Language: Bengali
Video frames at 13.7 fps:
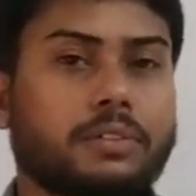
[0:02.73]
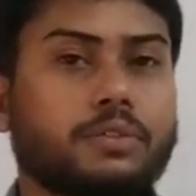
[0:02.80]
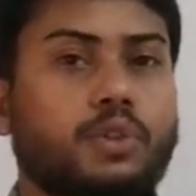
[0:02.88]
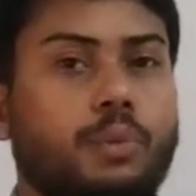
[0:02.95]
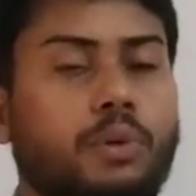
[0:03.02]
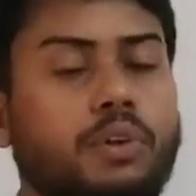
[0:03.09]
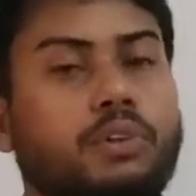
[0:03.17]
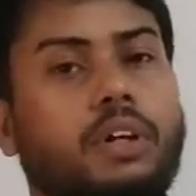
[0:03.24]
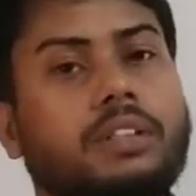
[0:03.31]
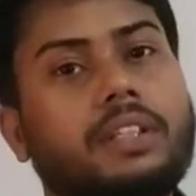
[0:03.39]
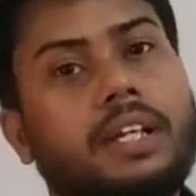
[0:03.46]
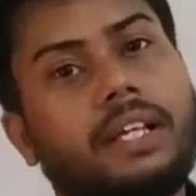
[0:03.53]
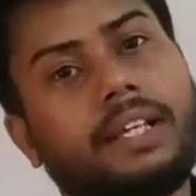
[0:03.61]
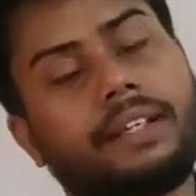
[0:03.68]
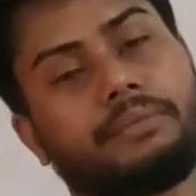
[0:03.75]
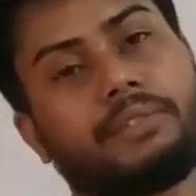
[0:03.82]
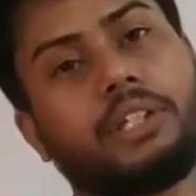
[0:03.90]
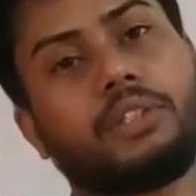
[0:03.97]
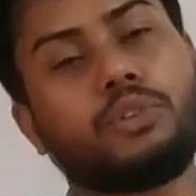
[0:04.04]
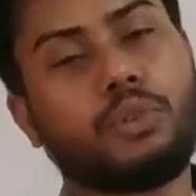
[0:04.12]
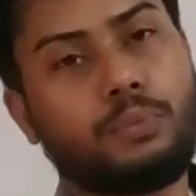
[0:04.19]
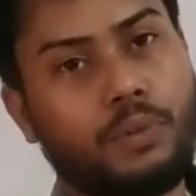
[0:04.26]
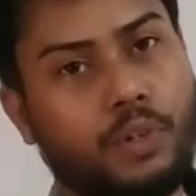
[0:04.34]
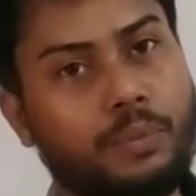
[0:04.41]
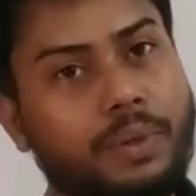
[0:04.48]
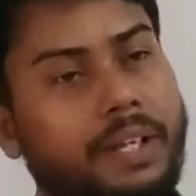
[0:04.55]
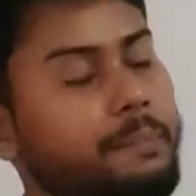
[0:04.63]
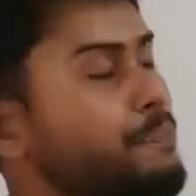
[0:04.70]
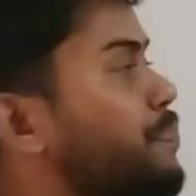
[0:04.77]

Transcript: দ্রবণ অধ্যায়ের দ্বিতীয় পর্বে